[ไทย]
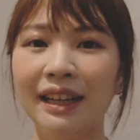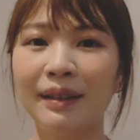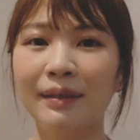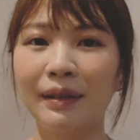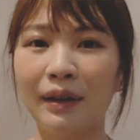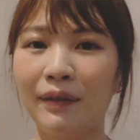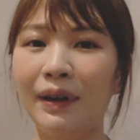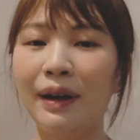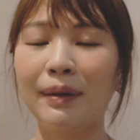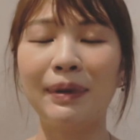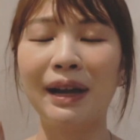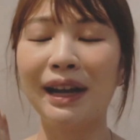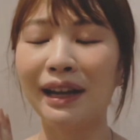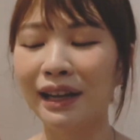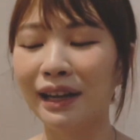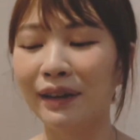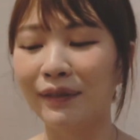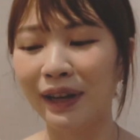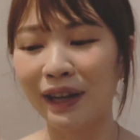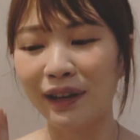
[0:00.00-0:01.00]
เพราะว่าถ้า
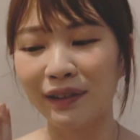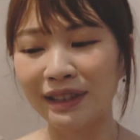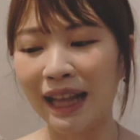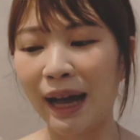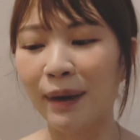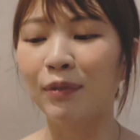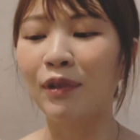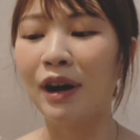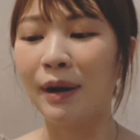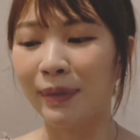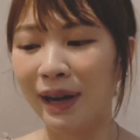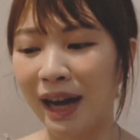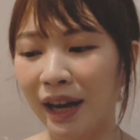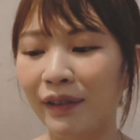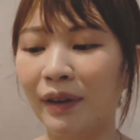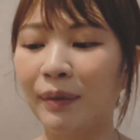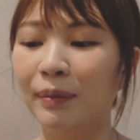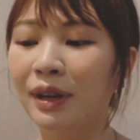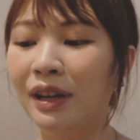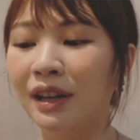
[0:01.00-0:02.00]
เกิดว่าเราตามความคาดห
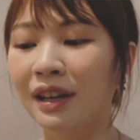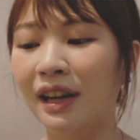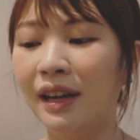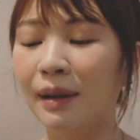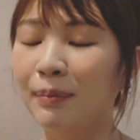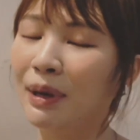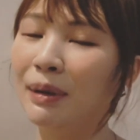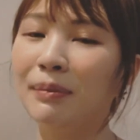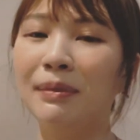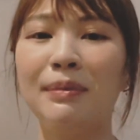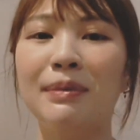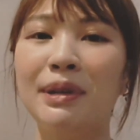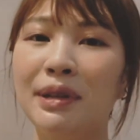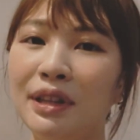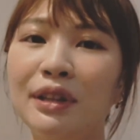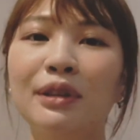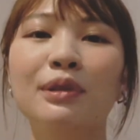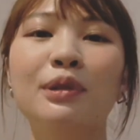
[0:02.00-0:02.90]
วังเรื่อยๆมันไม่มีสิ้น